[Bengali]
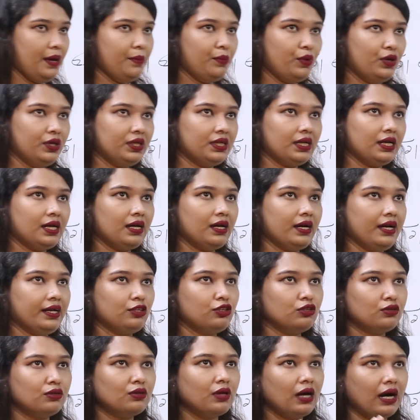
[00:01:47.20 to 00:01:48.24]
এই বইটা
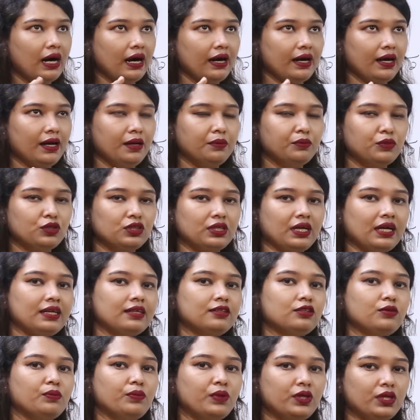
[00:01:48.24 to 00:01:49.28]
একটু আকারে মোটা
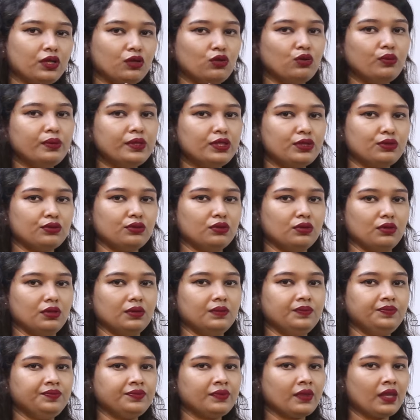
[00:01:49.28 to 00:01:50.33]
কিন্তু বইটা খুবই সুন্দর
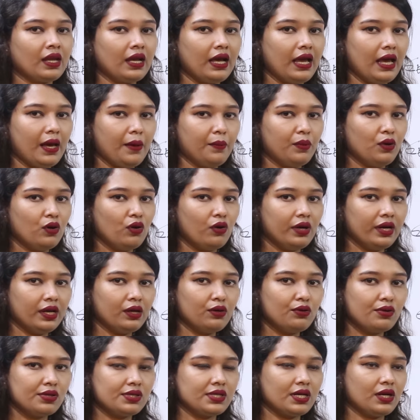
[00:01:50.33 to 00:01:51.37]
এবং অনেক
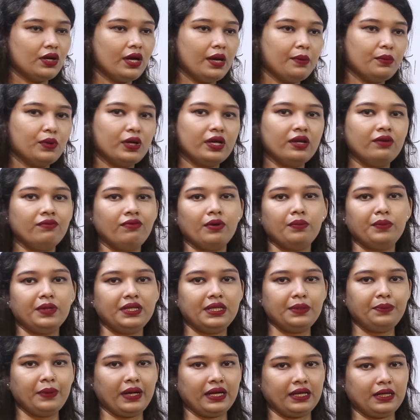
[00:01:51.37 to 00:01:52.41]
গোছানো এবং
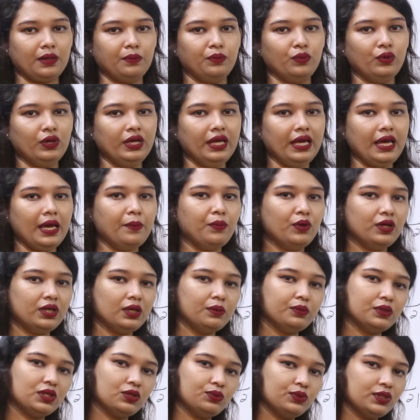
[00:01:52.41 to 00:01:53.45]
ইনফরমেটিভ একটা বই এই
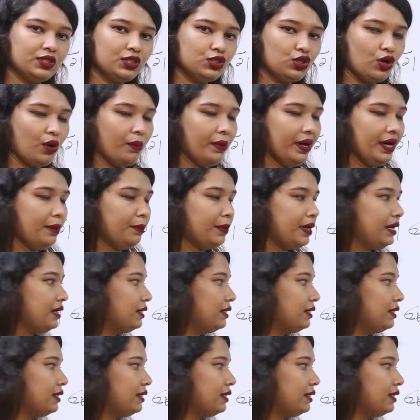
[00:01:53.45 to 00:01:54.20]
বইটা মোটামুটি সবাই আমরা